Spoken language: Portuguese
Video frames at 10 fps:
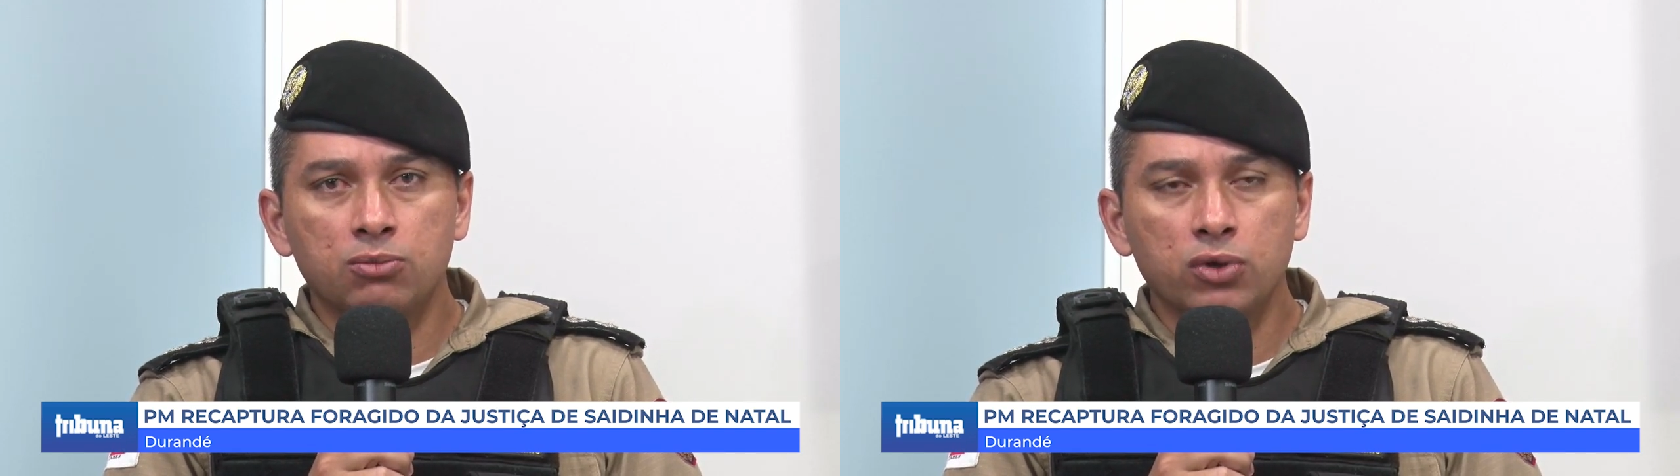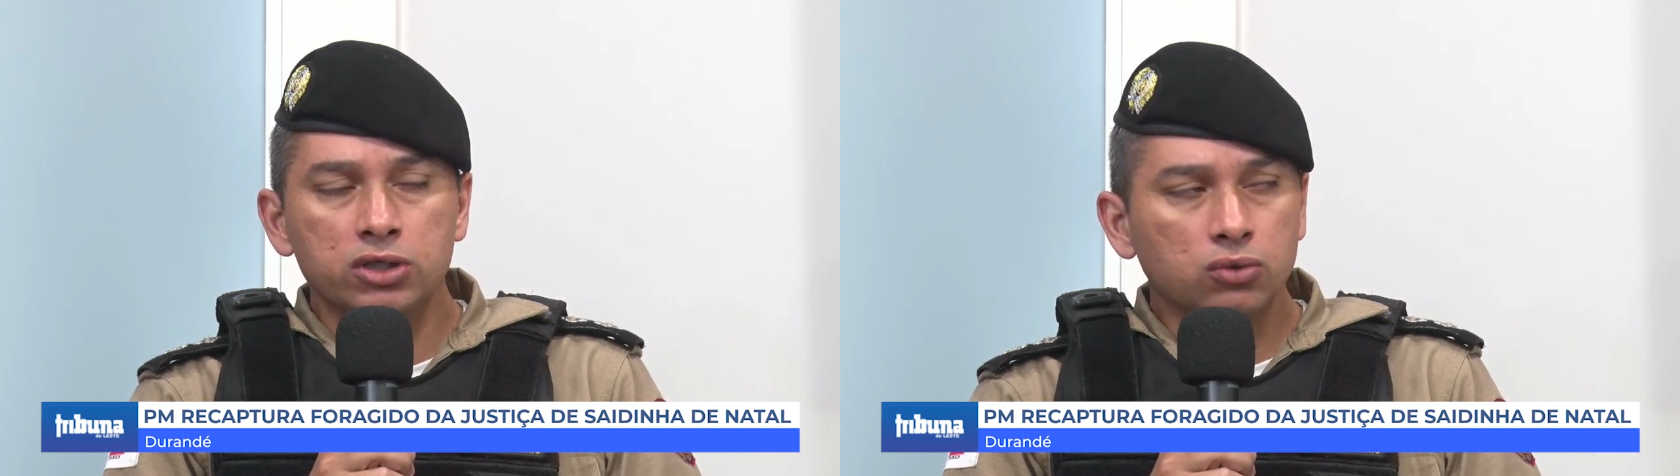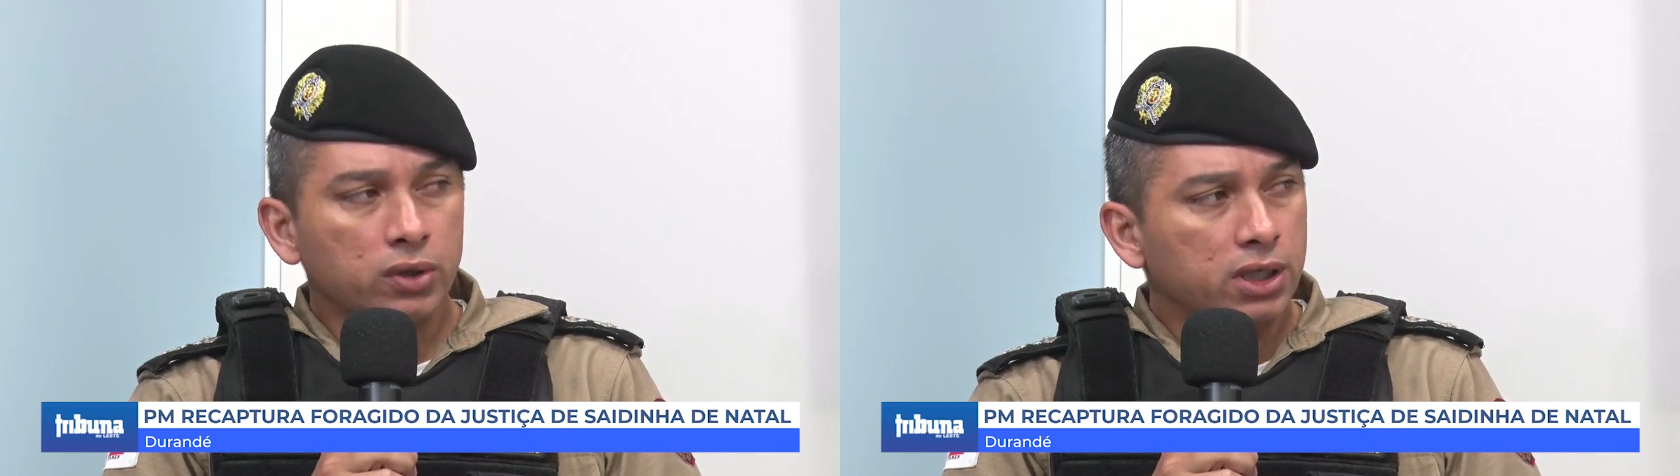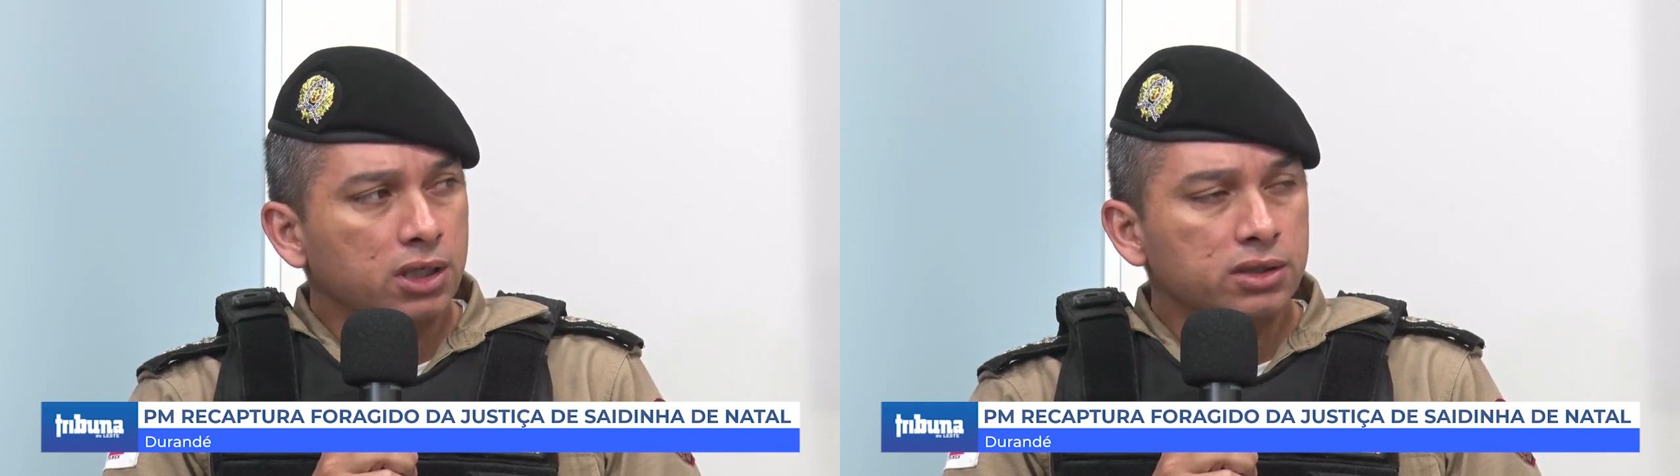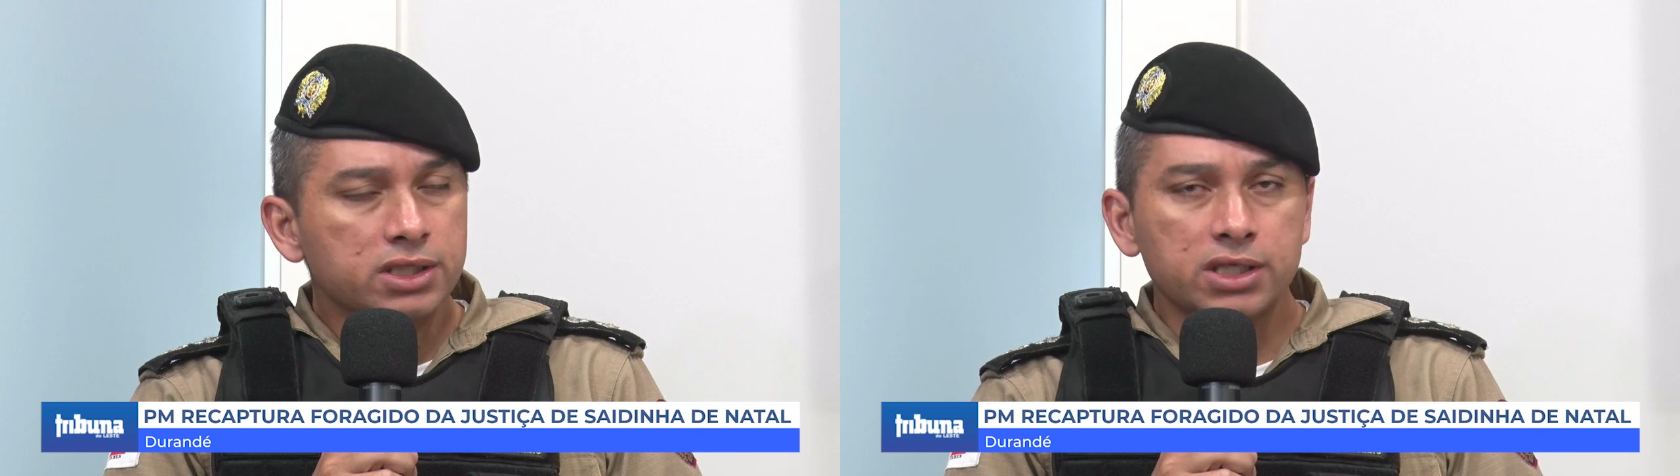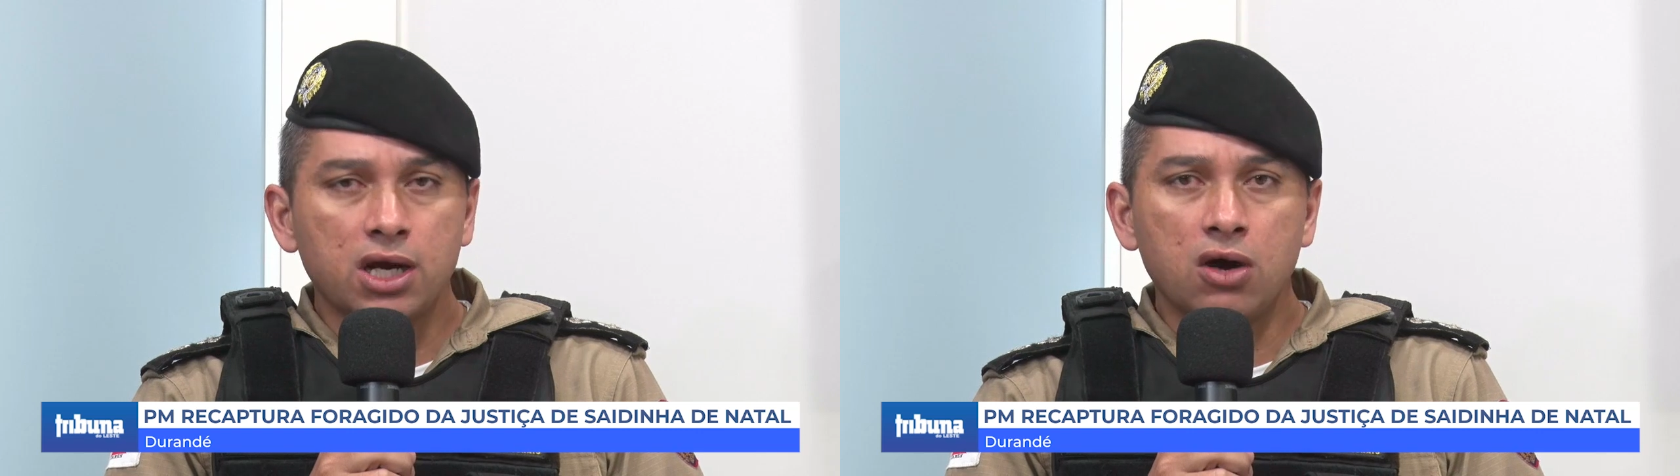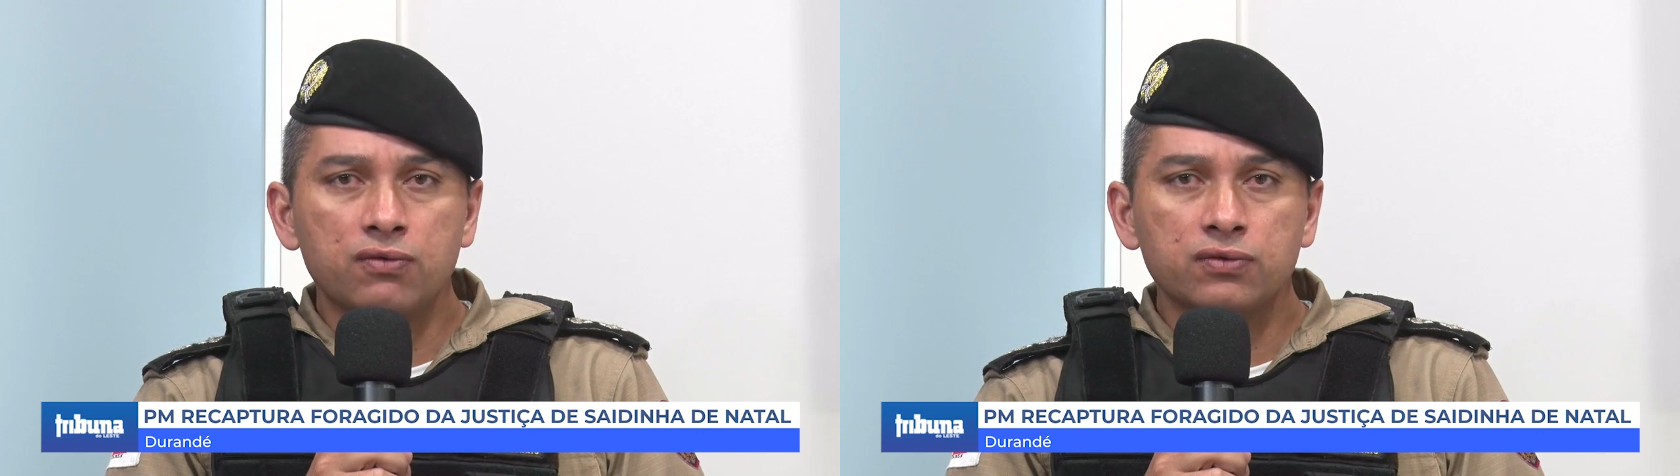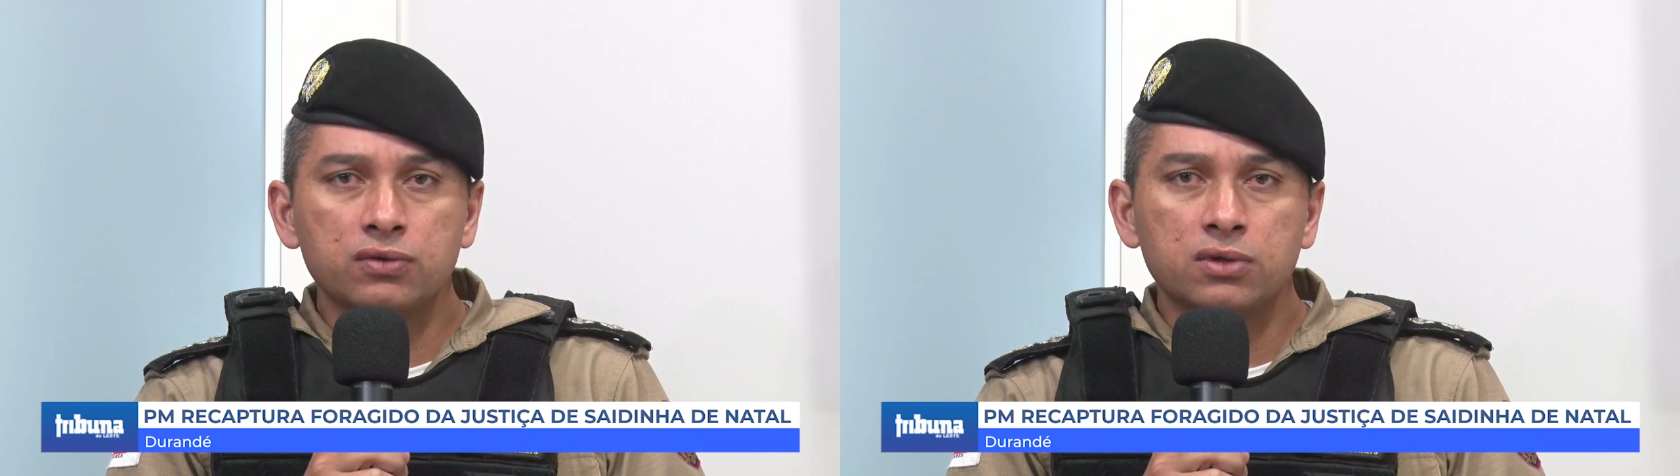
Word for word: monitorando esse alvo